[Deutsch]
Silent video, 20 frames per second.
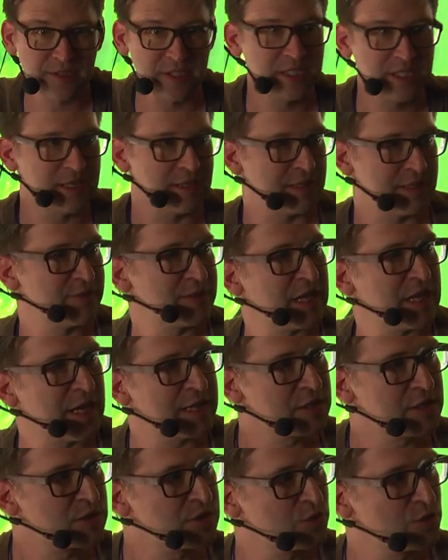die entweder
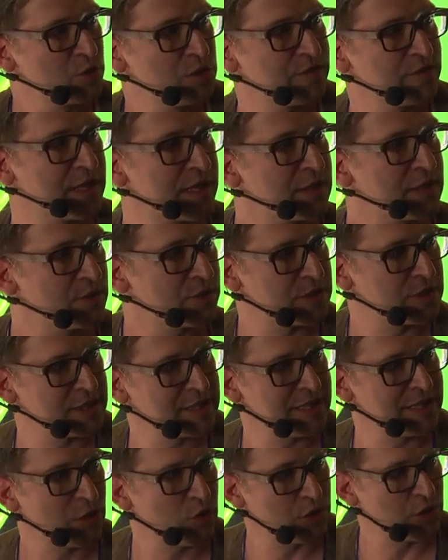angezogen werden oder
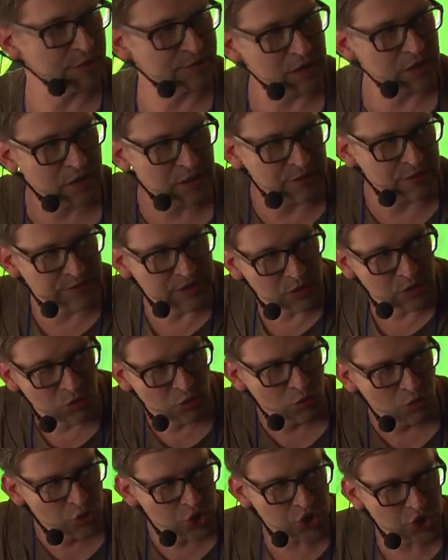die auch einfach irgendwie
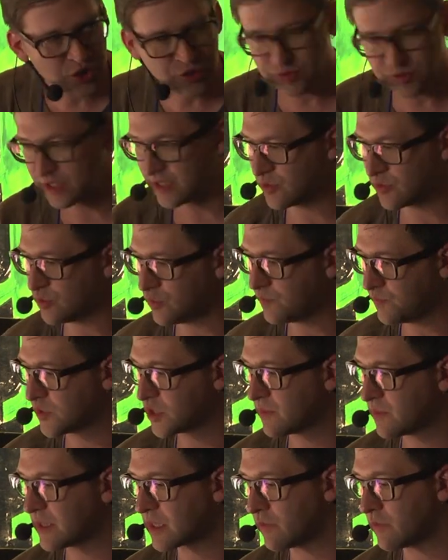huschen oder so.
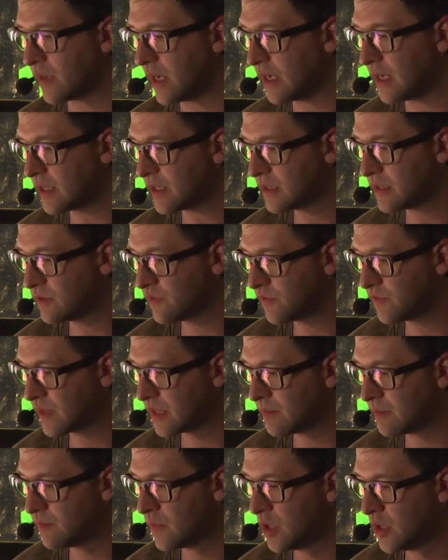Müsst ihr mal drauf achten in
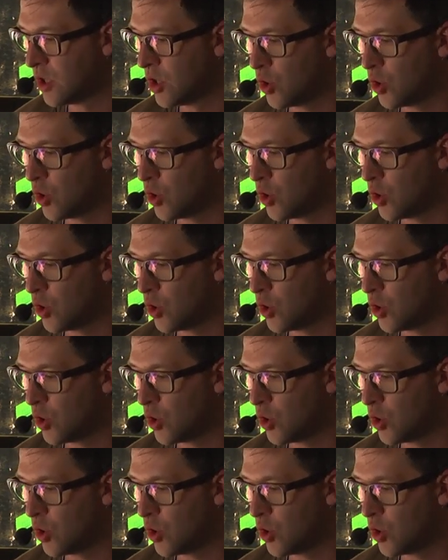Filmen.